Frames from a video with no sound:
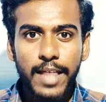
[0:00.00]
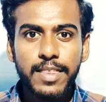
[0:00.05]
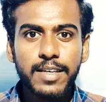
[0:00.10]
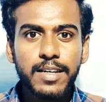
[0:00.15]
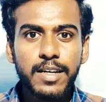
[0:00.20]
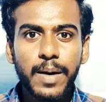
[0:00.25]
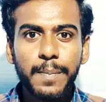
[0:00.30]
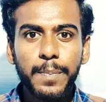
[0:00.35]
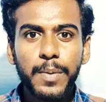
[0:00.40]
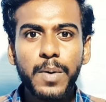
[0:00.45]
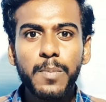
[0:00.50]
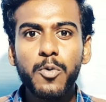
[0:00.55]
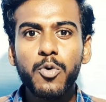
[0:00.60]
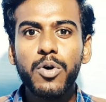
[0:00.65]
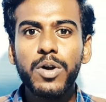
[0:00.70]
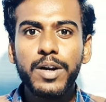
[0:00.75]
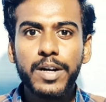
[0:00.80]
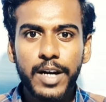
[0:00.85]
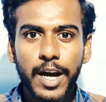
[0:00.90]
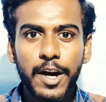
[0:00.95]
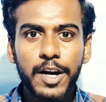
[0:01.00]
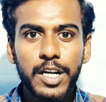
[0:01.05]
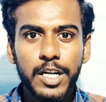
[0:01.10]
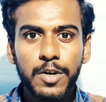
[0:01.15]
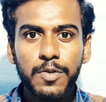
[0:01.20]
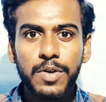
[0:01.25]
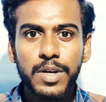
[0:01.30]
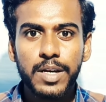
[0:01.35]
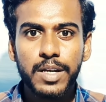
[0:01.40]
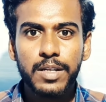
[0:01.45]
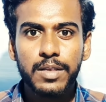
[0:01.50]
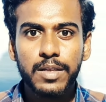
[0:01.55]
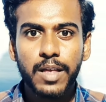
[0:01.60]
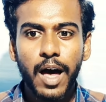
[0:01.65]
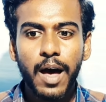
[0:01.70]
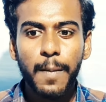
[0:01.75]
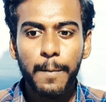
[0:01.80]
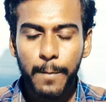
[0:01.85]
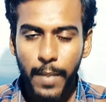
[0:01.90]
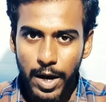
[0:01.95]
அதுக்கப்புறம் உங்களுக்கு நெகட்டிவ்னு
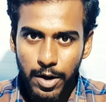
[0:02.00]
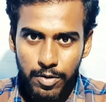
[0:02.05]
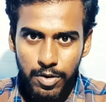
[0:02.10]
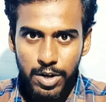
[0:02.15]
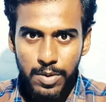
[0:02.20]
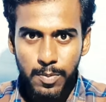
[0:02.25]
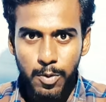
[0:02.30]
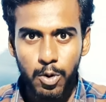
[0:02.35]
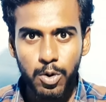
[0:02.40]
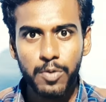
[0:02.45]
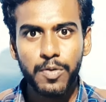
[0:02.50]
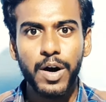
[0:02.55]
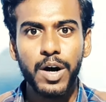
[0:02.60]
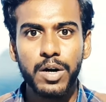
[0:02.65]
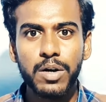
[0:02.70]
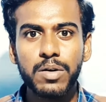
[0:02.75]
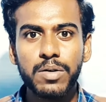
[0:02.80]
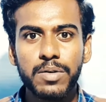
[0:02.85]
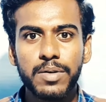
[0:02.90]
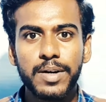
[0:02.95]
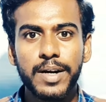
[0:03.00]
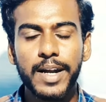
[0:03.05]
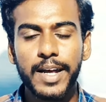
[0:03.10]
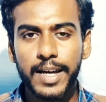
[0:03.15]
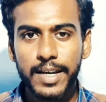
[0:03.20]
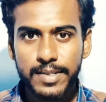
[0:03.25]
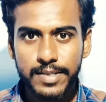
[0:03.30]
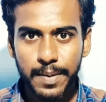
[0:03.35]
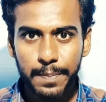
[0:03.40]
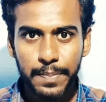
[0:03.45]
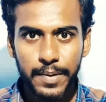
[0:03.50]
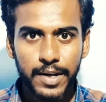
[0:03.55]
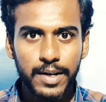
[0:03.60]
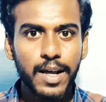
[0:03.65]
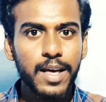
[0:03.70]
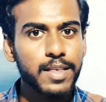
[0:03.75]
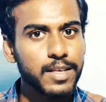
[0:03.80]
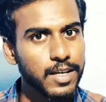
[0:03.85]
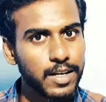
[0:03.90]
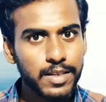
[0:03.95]
இருந்தால் மறுபடியும் ஒரு வாரம் நீங்கள்
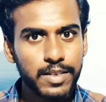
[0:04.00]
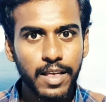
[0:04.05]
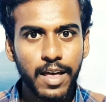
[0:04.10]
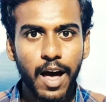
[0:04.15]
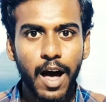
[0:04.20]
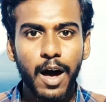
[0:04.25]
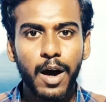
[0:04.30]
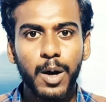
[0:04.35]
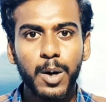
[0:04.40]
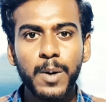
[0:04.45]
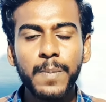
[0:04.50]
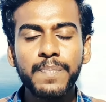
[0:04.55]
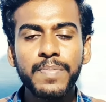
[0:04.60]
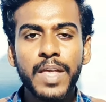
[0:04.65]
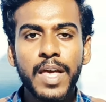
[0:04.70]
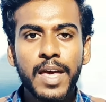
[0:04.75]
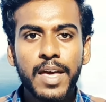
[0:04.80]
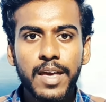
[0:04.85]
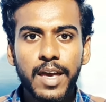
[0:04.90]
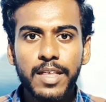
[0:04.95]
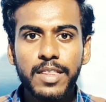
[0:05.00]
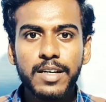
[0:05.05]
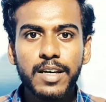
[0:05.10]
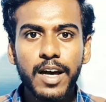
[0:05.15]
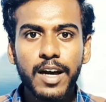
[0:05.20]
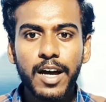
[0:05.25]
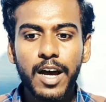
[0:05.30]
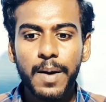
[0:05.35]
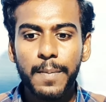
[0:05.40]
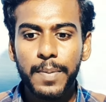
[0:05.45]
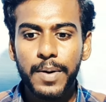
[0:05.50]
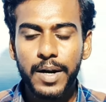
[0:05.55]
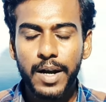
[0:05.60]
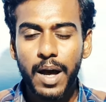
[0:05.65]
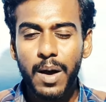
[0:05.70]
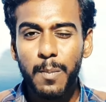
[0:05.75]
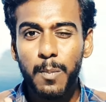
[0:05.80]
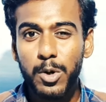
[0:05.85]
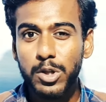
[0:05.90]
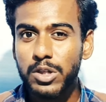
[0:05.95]
செப்பரேட்டா இருந்தே ஆகணும் எதுக்காக
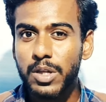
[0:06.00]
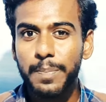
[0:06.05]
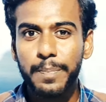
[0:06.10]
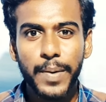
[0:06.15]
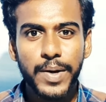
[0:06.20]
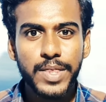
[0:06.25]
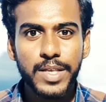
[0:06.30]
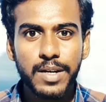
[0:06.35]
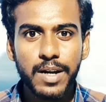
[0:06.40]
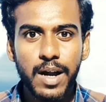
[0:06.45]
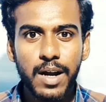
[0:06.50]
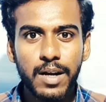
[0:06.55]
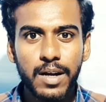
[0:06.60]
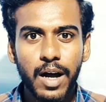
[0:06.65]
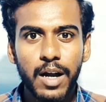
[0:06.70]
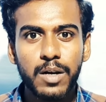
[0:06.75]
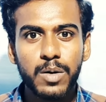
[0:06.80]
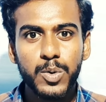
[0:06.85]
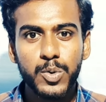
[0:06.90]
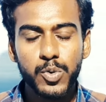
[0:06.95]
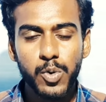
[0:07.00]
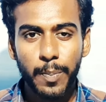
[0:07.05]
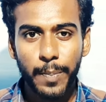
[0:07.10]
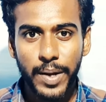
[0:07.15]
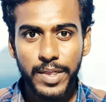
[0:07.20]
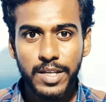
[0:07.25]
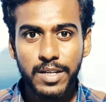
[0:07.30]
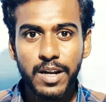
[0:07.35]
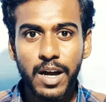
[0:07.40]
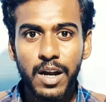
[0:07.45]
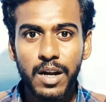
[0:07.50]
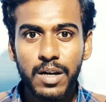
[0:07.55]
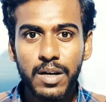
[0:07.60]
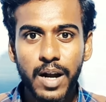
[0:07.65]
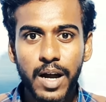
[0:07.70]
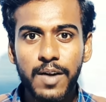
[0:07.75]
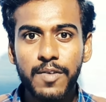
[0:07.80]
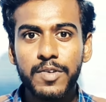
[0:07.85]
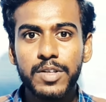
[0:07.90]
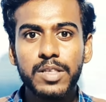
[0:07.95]
அப்படின்னா மொத்த பதினாலு நாள் ஸோ
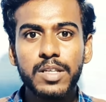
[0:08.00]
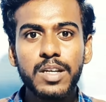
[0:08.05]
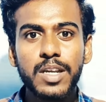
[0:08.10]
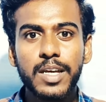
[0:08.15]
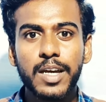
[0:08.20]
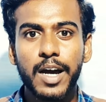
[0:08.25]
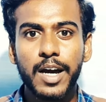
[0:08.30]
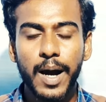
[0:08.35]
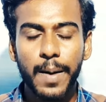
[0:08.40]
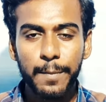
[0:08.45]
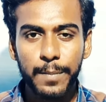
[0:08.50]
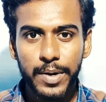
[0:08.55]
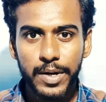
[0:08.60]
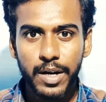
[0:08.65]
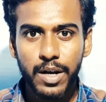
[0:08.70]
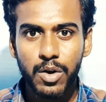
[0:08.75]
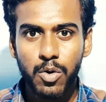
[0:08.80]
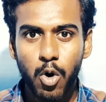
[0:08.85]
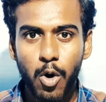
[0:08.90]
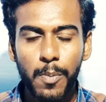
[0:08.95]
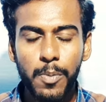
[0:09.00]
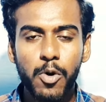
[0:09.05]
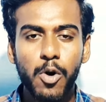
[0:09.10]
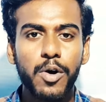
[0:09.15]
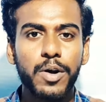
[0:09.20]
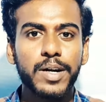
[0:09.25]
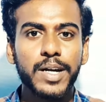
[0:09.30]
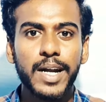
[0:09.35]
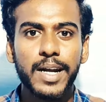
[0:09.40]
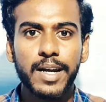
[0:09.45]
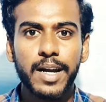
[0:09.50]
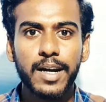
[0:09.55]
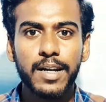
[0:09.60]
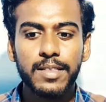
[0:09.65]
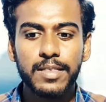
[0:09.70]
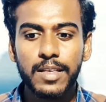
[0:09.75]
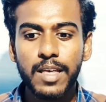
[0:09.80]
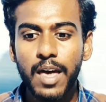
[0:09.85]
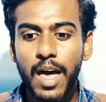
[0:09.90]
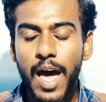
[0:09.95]
பதினாலு நாள் வந்து நீங்கள் கம்ப்ளீட்டாக ஹோம் குவாரண்டைன்
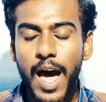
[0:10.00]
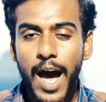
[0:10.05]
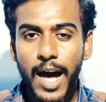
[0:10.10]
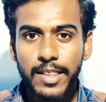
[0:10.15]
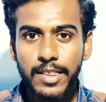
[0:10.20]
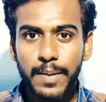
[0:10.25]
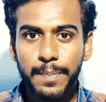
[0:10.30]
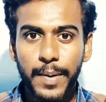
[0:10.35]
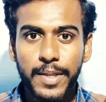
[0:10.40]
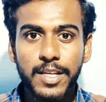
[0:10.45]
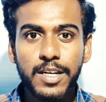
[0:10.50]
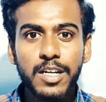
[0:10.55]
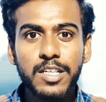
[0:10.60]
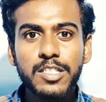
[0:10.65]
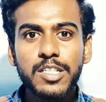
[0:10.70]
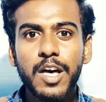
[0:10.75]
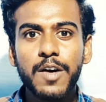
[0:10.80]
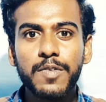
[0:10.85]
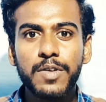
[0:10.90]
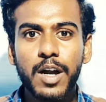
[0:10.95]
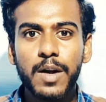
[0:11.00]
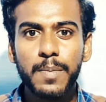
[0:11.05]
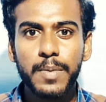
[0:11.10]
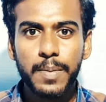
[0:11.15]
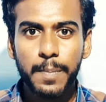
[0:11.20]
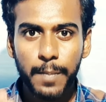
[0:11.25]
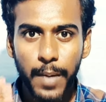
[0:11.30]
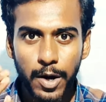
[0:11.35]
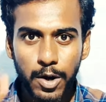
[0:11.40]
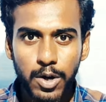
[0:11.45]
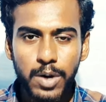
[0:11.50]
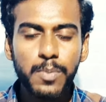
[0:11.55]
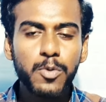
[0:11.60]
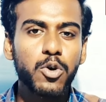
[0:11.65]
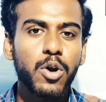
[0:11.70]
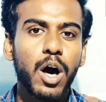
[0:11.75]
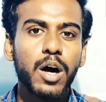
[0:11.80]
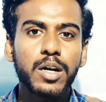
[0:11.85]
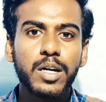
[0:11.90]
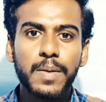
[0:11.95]
எடுத்து அந்த பதினஞ்சாவது நாள்
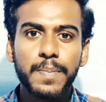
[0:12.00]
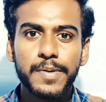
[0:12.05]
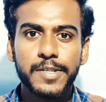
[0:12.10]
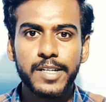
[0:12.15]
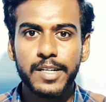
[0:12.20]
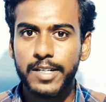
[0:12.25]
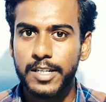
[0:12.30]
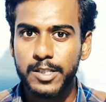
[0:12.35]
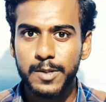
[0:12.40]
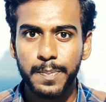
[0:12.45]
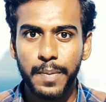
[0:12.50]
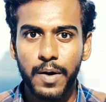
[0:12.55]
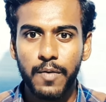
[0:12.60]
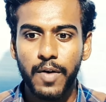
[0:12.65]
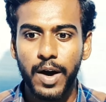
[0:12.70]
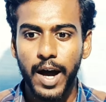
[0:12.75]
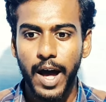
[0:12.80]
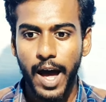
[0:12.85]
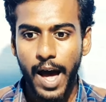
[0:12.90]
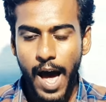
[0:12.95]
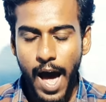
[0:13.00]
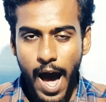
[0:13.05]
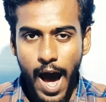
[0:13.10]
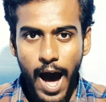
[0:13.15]
மறுபடியும் ஒரு ஆர்டிபிசிஆர் டெஸ்ட் பண்ணுவாங்க